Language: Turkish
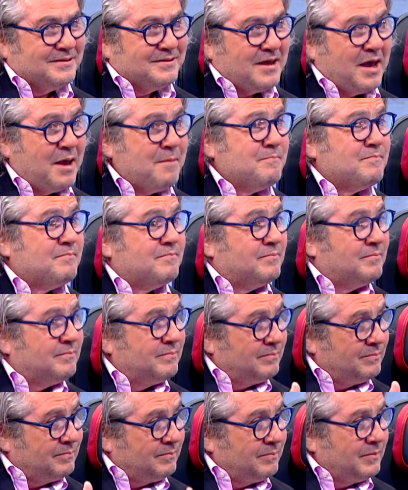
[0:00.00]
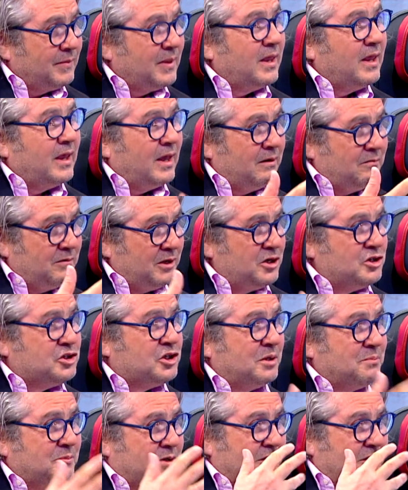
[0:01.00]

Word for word: hem evleneceğim